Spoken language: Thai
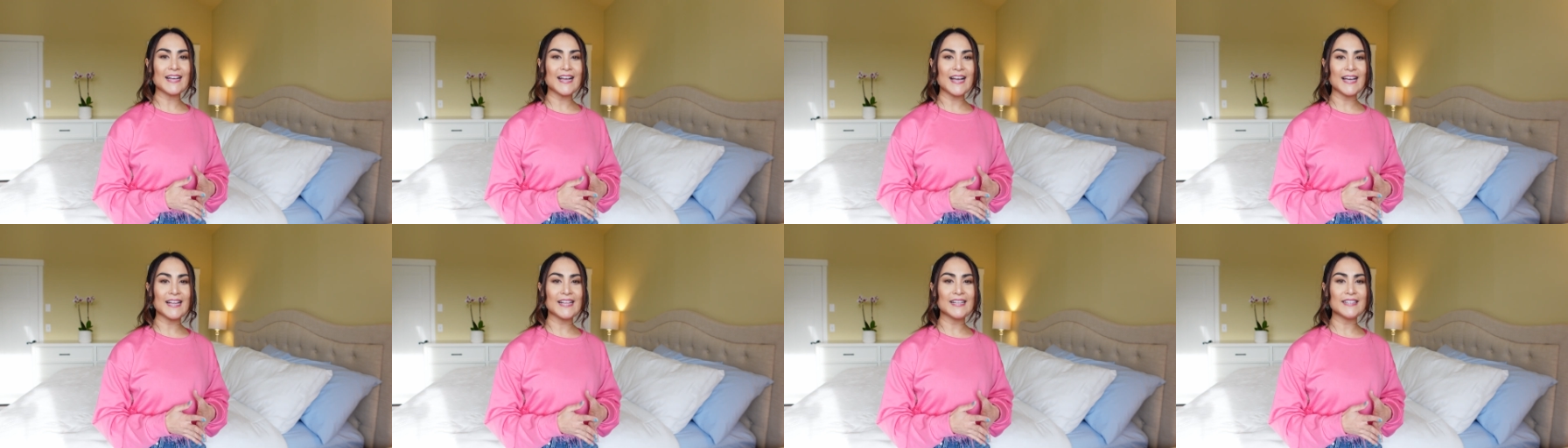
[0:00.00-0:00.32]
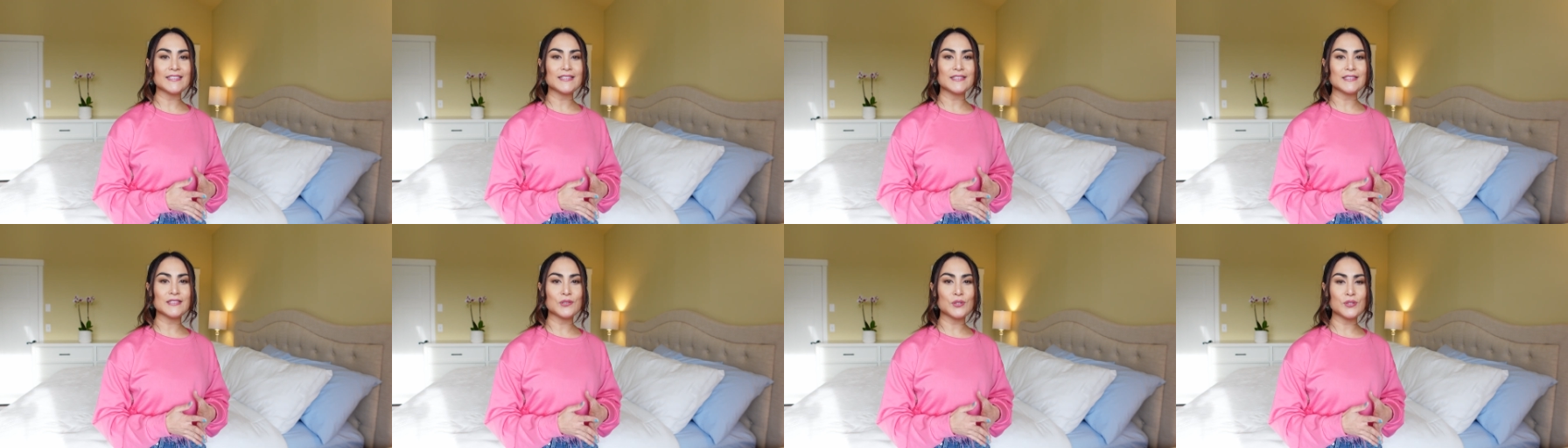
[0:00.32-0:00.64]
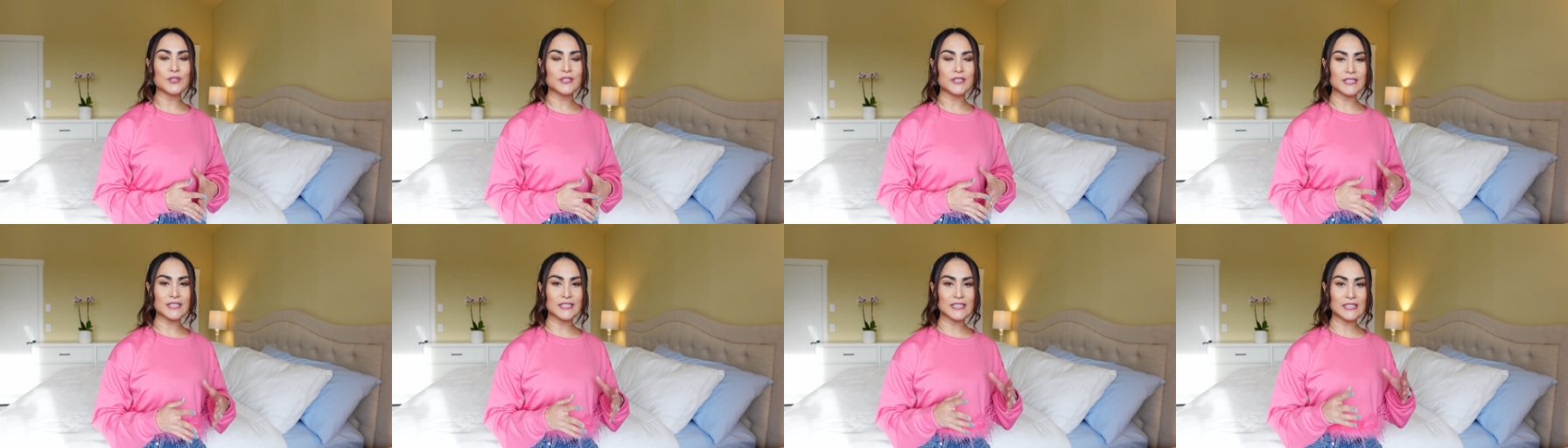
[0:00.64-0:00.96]
นะคะ จ
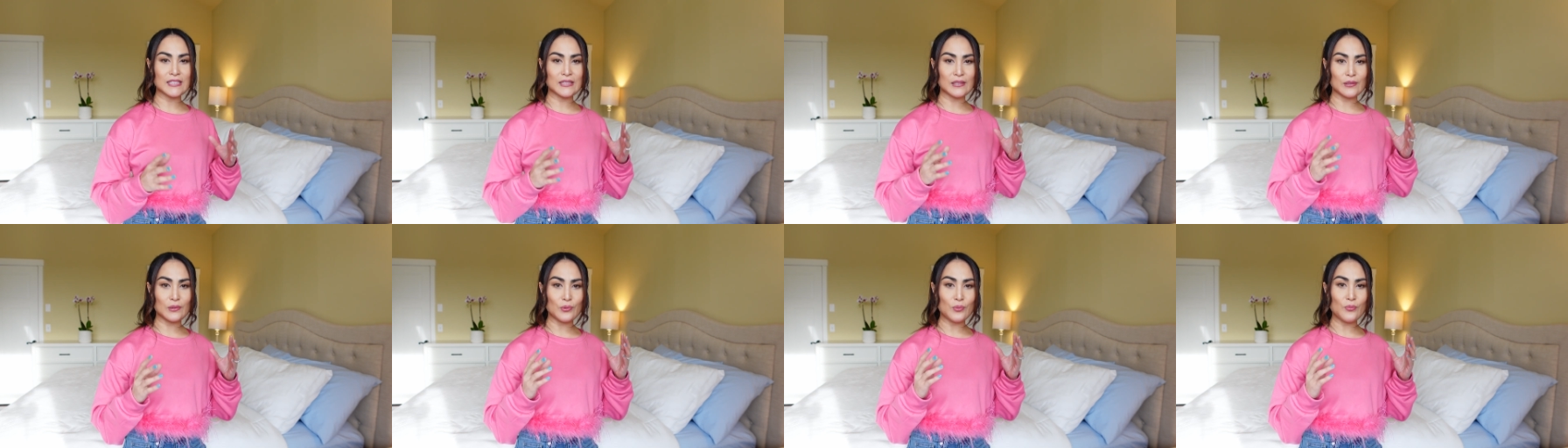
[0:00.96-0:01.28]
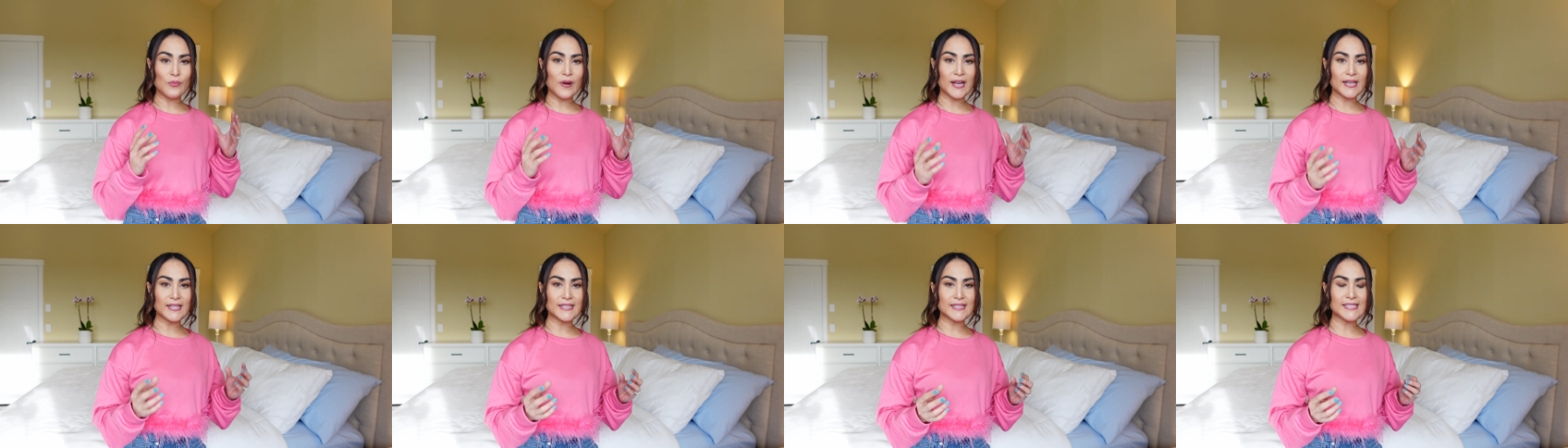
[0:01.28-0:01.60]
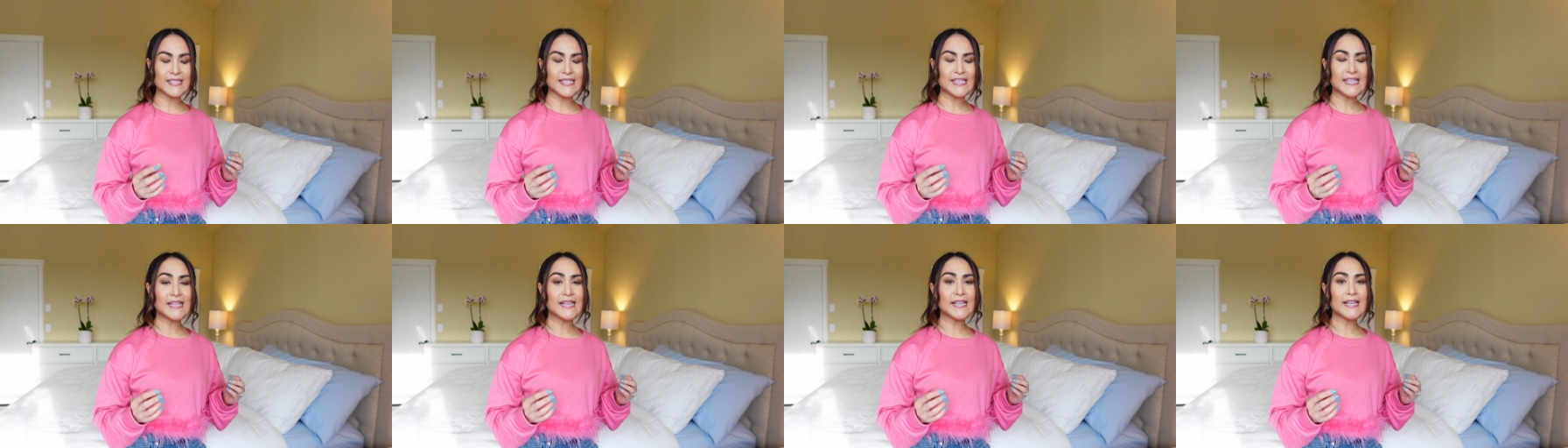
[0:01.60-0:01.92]
นถึงวัน
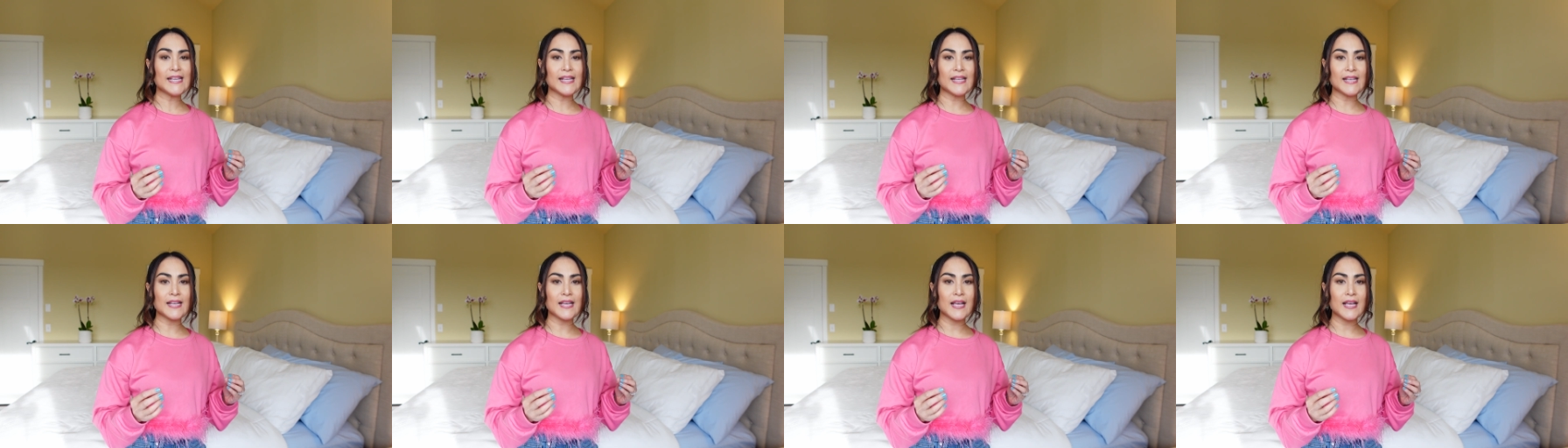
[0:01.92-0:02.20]
ที่